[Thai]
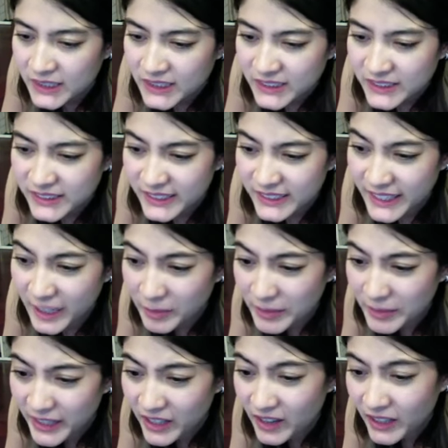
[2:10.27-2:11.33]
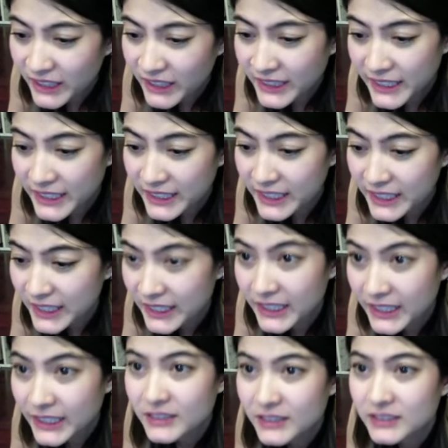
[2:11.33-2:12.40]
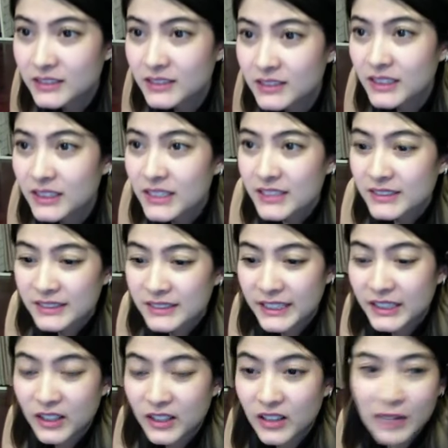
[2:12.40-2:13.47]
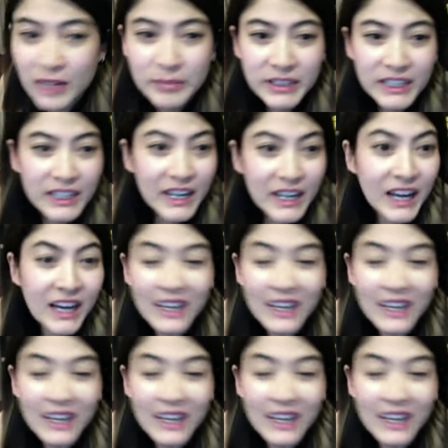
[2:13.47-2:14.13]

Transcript: เสียงไม่ค่อยได้ยิน สีต้องทำยังไง